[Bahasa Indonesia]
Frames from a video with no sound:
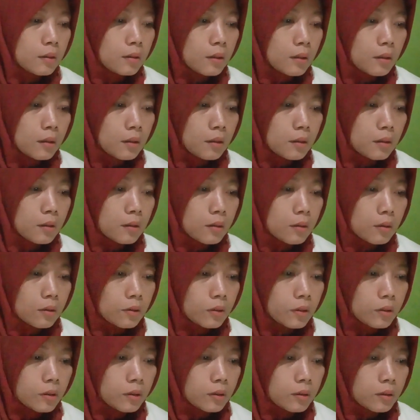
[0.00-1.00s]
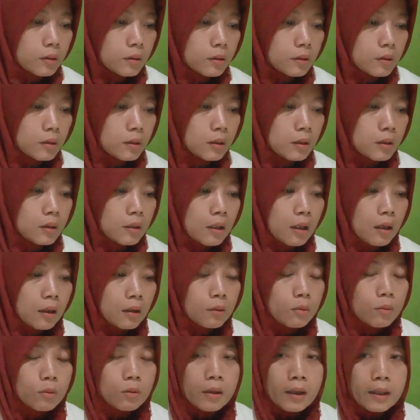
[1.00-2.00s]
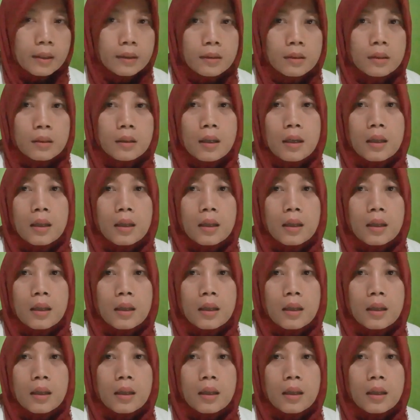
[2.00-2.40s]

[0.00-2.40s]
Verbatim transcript: terus tidak kuret